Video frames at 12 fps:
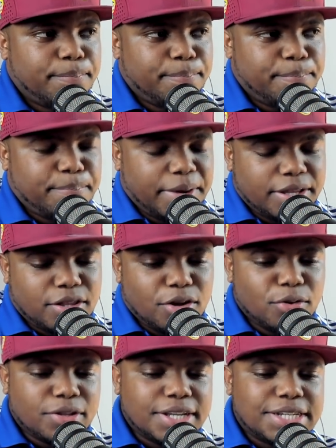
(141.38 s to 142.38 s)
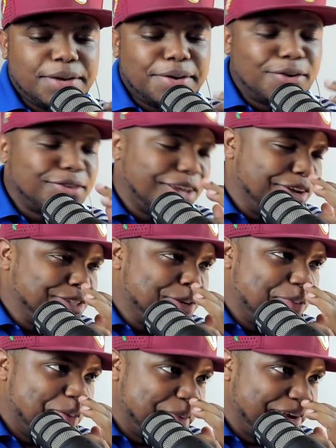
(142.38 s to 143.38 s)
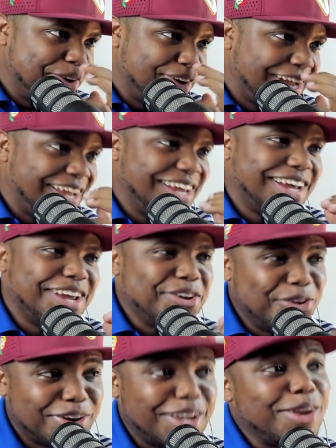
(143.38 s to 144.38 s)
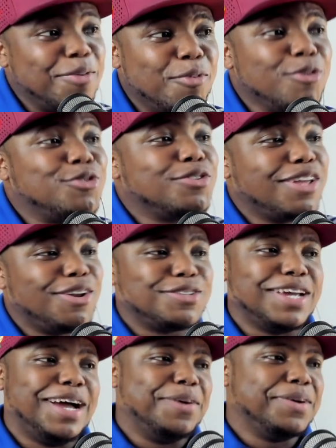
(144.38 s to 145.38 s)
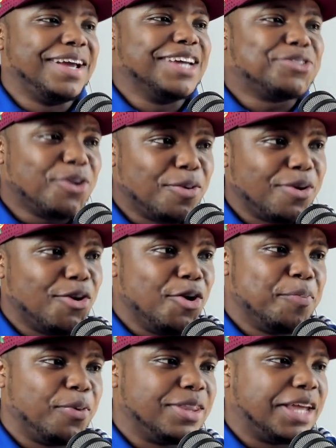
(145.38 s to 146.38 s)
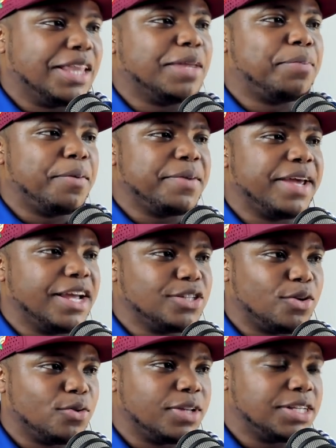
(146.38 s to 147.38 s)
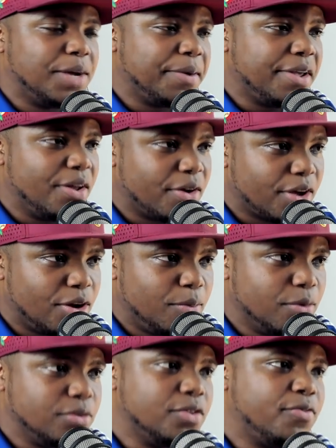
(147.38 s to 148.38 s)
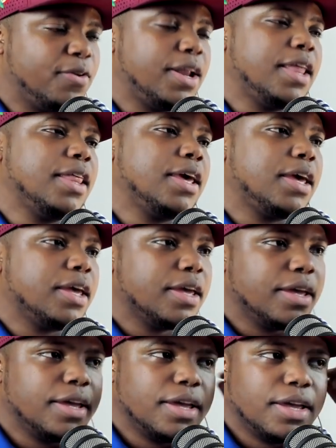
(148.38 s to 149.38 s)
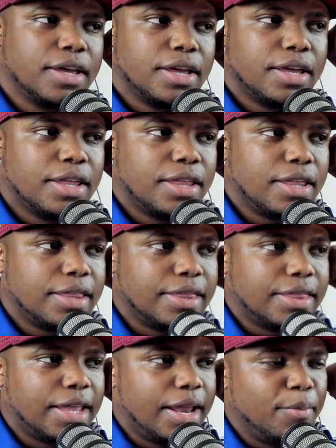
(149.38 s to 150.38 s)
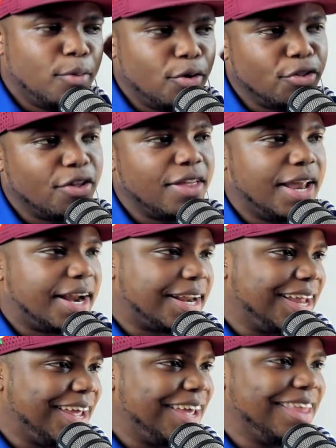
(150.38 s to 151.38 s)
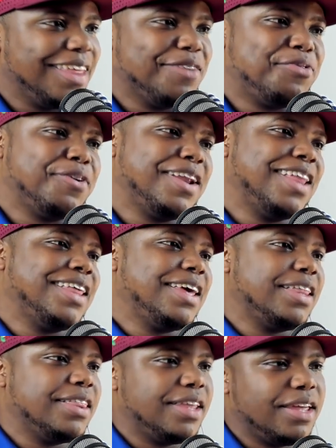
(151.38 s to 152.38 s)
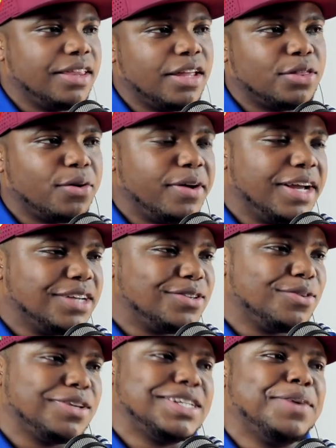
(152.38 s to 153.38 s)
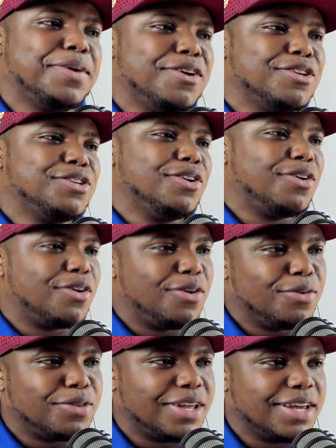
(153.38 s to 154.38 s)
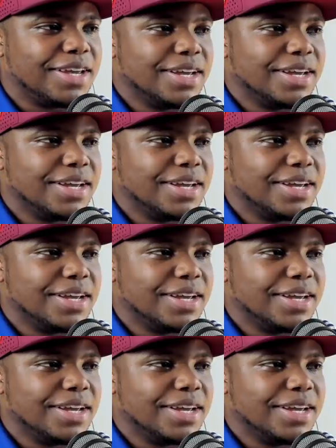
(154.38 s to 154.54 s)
Pastor, usted sabe que usted y yo somos amigos y que yo lo quiero mucho, usted lo sabe. Eso es lo, lo importante para mí, eso, que usted sabe que yo lo quiero mucho, fuera de, del mundo de las redes, fuera de, de, todo eso. Usted sabe que yo soy loco con usted.